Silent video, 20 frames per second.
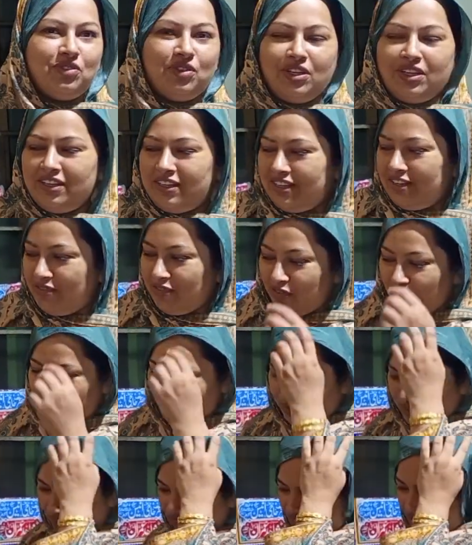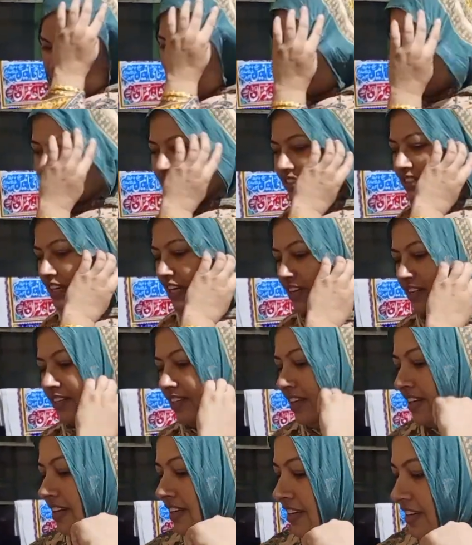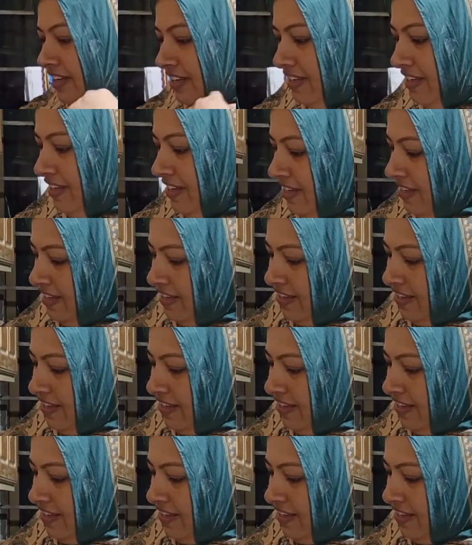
चूल्हे वो तवे के नीचे जल रही है कि नहीं